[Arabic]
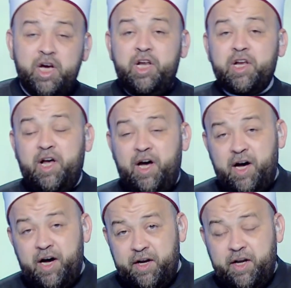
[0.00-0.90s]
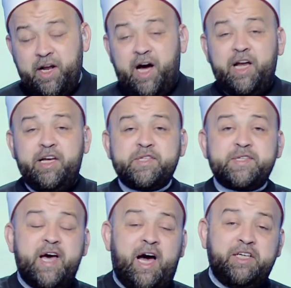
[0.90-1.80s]
القارن عليه
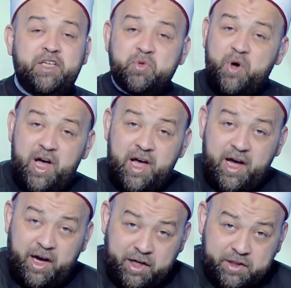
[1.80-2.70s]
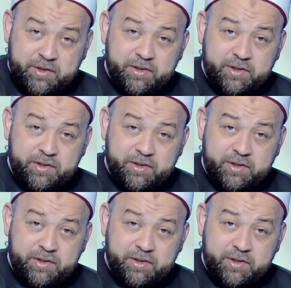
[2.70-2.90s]
سعي واحد